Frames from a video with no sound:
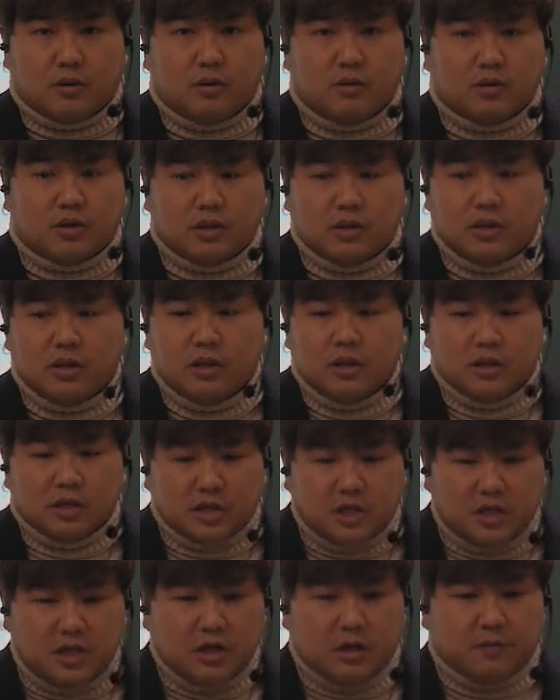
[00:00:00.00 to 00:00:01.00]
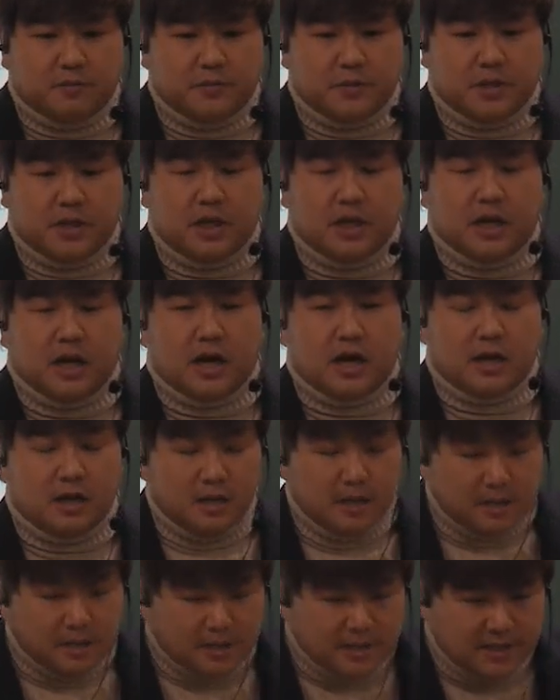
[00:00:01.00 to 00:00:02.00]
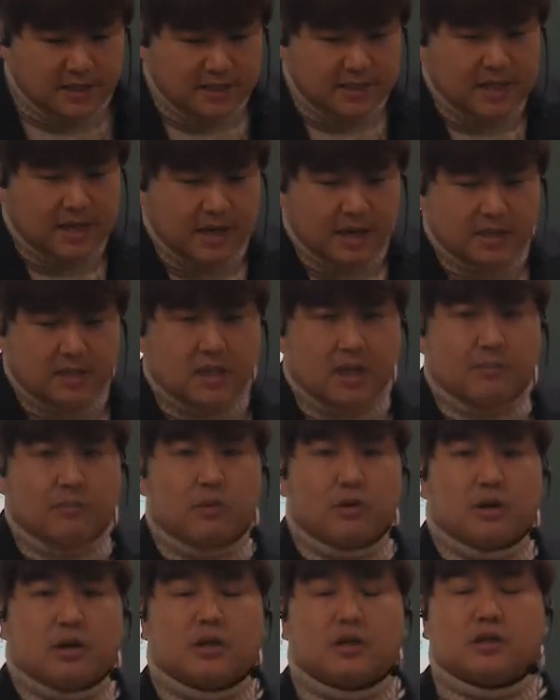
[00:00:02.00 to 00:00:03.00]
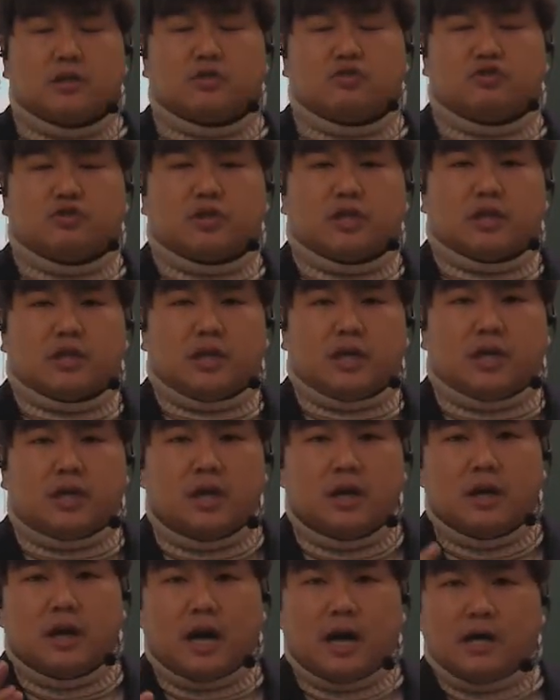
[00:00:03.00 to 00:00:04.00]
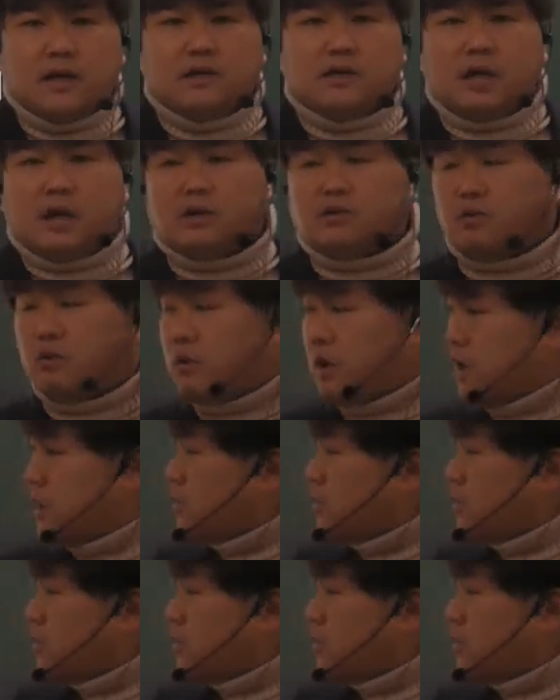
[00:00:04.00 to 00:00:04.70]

혹은 기업들이나 시장에 참여하는 주체들이 하는 행동과